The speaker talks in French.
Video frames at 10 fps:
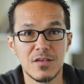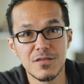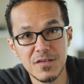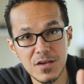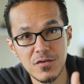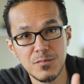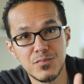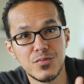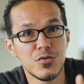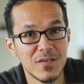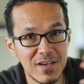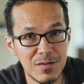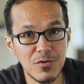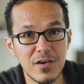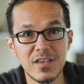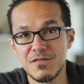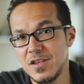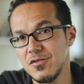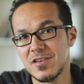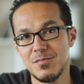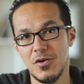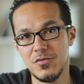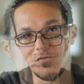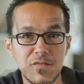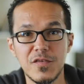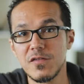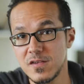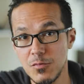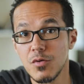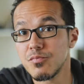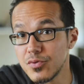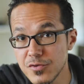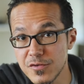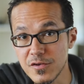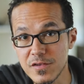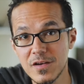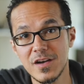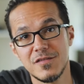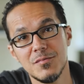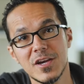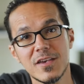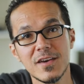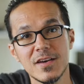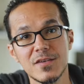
d'autres vidéos plus élaborées, des vidéos qui prendront forcément plus de temps à fabriquer,